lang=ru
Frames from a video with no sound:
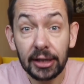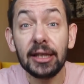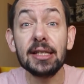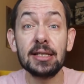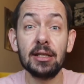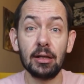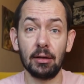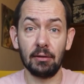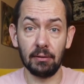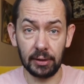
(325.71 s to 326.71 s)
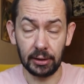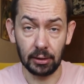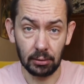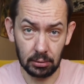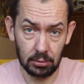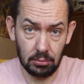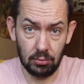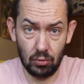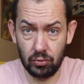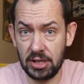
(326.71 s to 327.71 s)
И если вы э, ну,